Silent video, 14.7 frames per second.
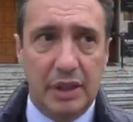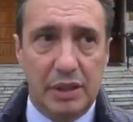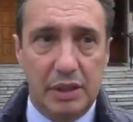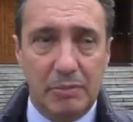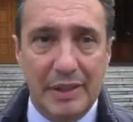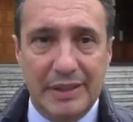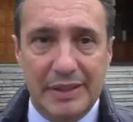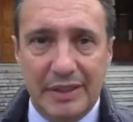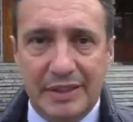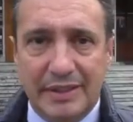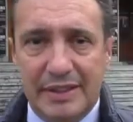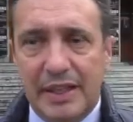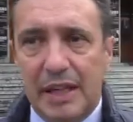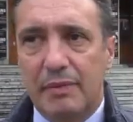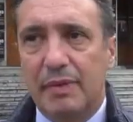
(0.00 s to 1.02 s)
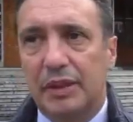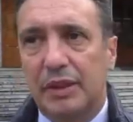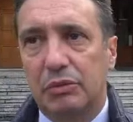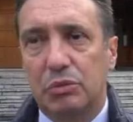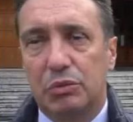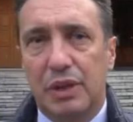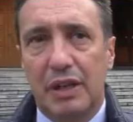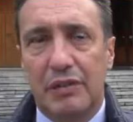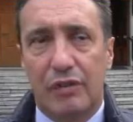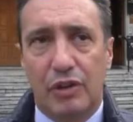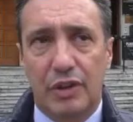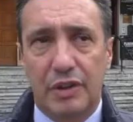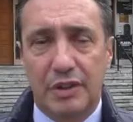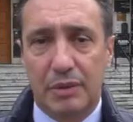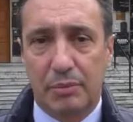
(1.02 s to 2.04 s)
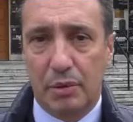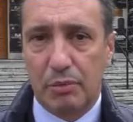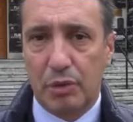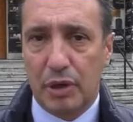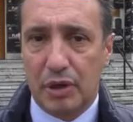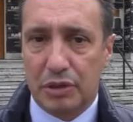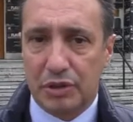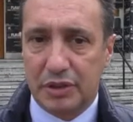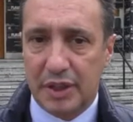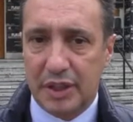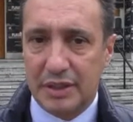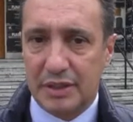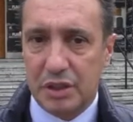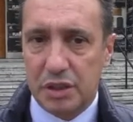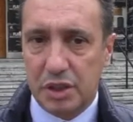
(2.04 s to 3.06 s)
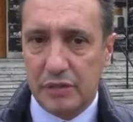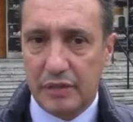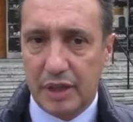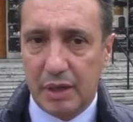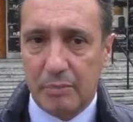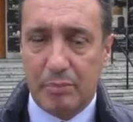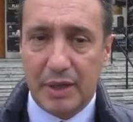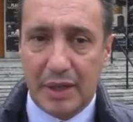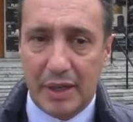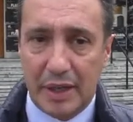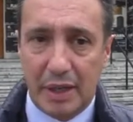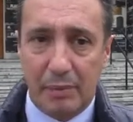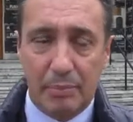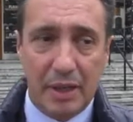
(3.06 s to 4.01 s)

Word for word: di messa insieme di tutte le forze è proprio la nostra lista civica perché?